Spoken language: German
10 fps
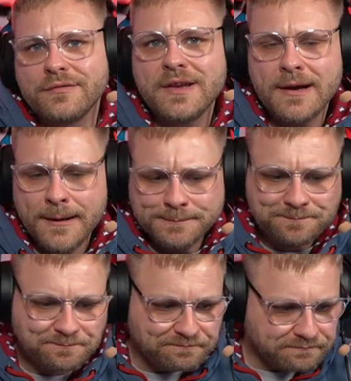VIA.
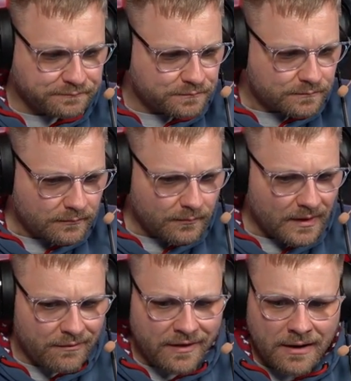
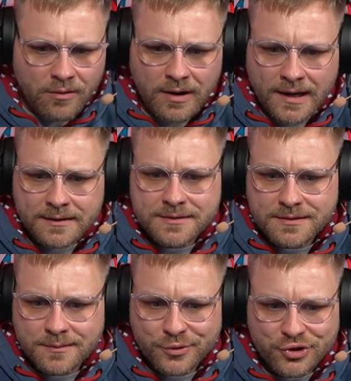War auch alles
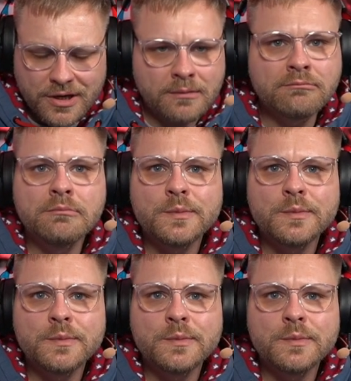äh, beschrieben.